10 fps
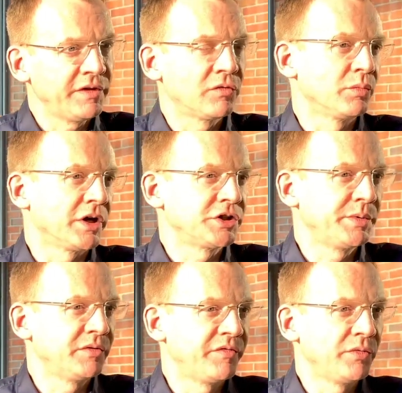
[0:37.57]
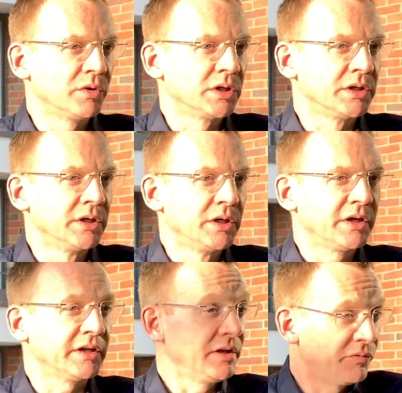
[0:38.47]
wie zum Beispiel für
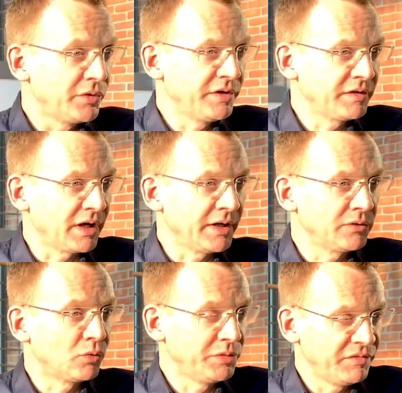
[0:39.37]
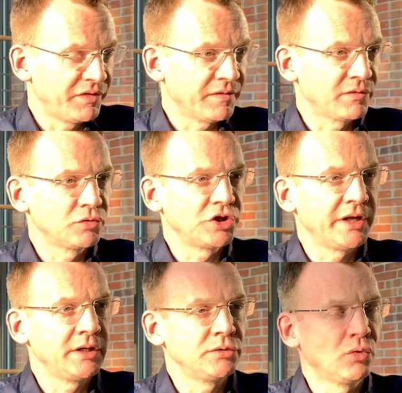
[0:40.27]
Kreditwürdigkeit, um die
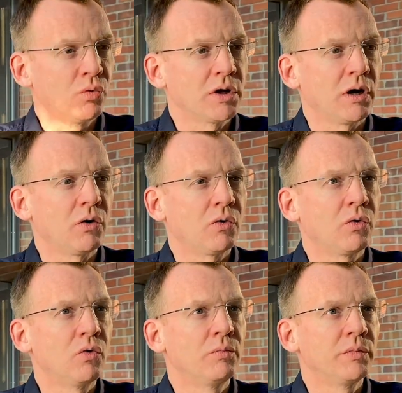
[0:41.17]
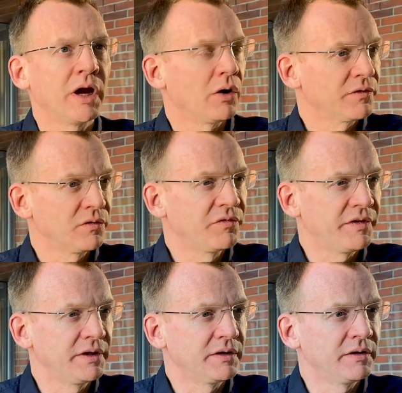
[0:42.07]
festzustellen oder auch um
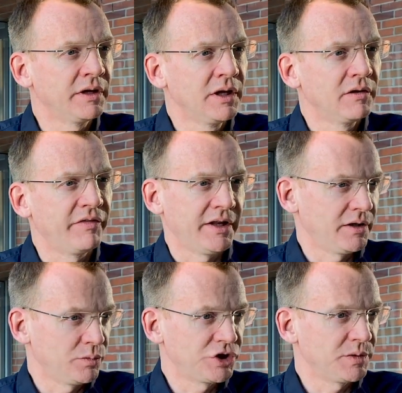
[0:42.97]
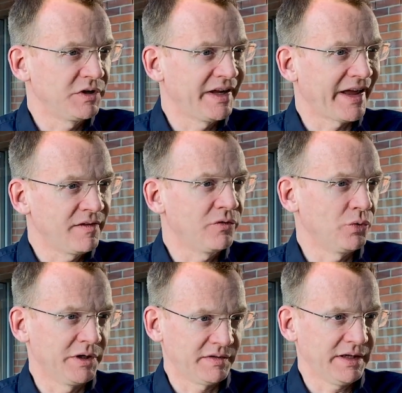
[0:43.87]
herauszufinden, wer denn eine bestimmte Grenze
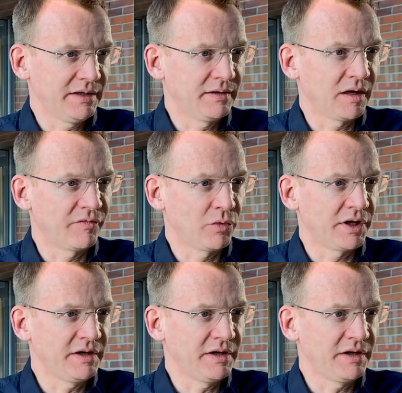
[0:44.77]
übertreten darf oder